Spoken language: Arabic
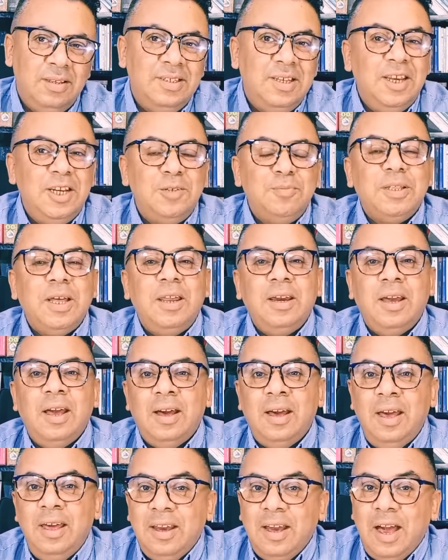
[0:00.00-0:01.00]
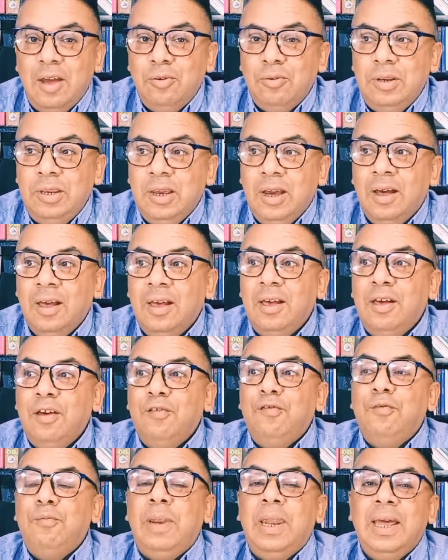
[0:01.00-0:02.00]
تعيش بطريقه غير قانونيه
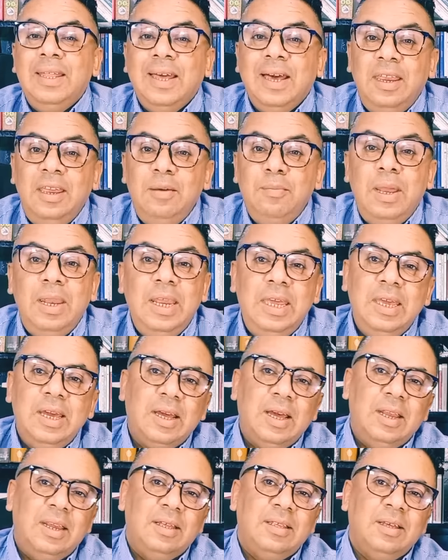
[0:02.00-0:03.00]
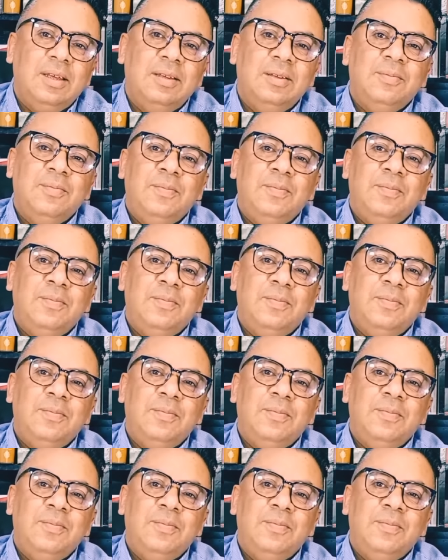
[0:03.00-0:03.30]
في بلاد غريبه اللي هي كندا